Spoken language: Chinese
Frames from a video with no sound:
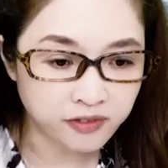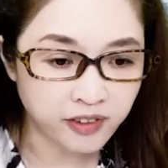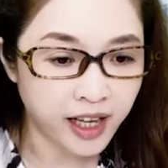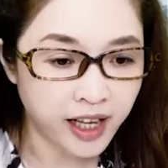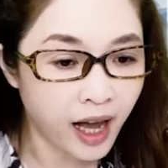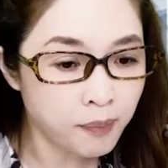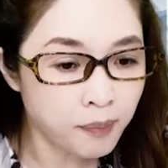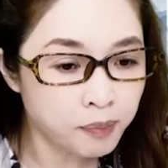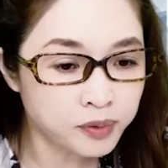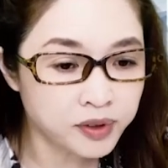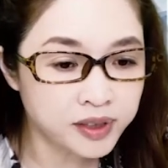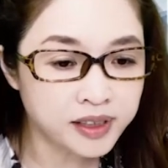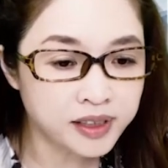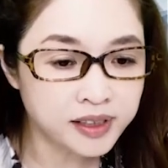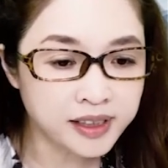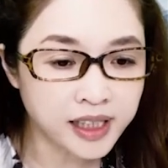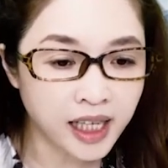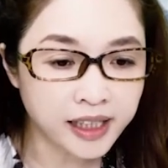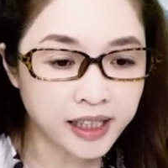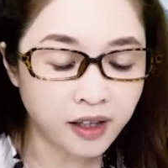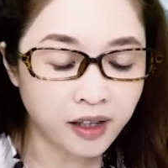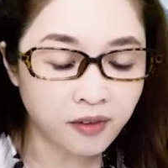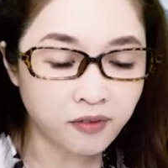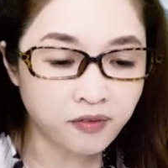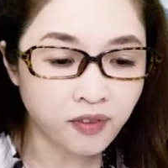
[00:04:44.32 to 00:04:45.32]
它不是在
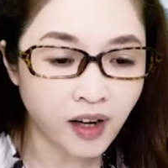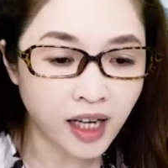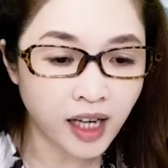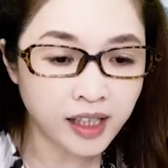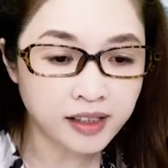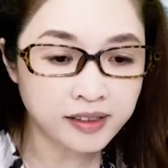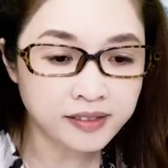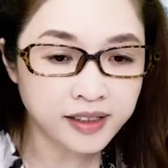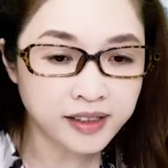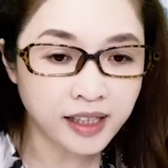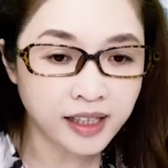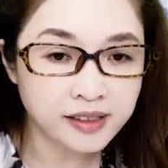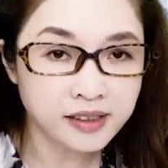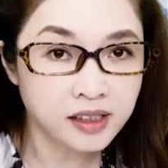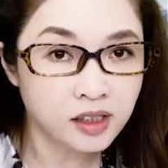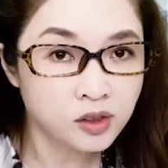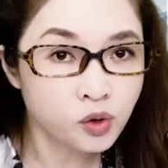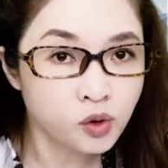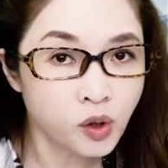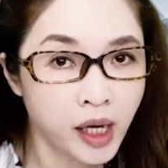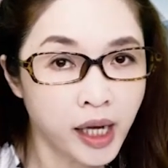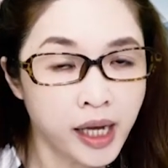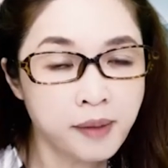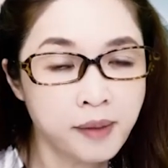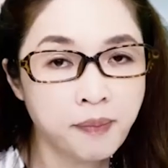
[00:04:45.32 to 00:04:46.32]
研发跟诞生，
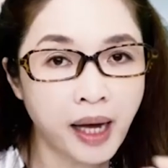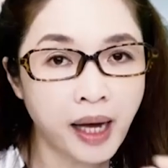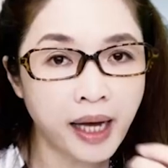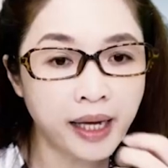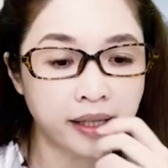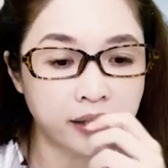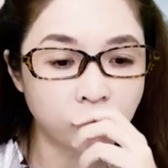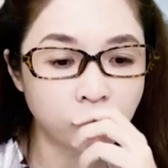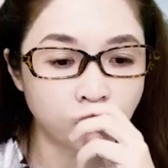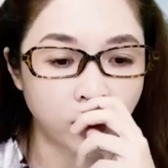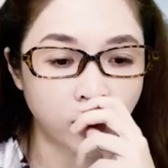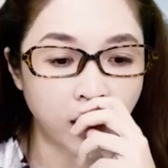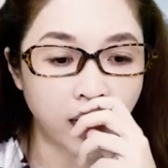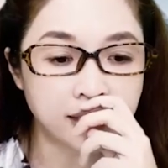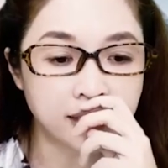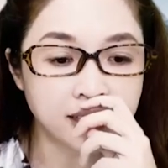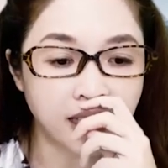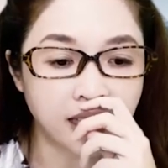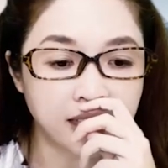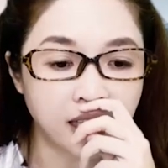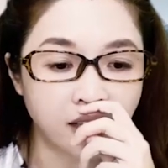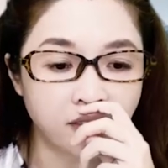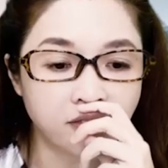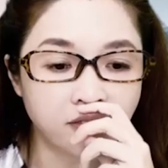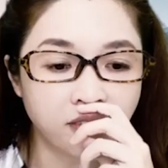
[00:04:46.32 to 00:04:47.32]
虽然 MIH 还在
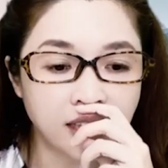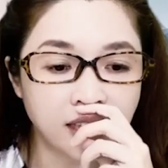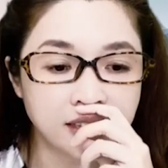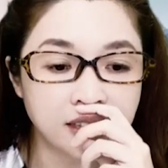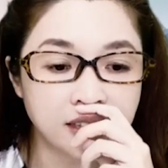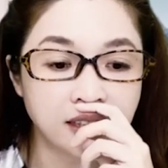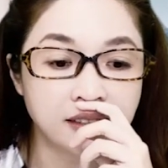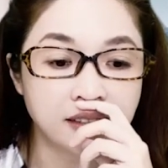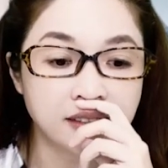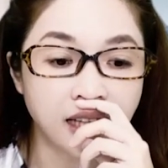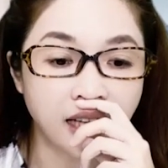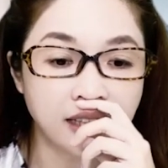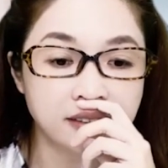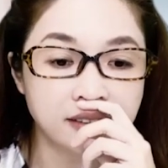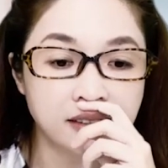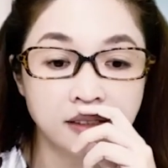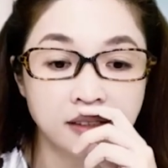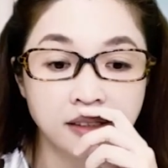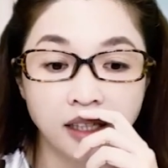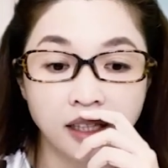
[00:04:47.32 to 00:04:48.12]
研发这个诞生，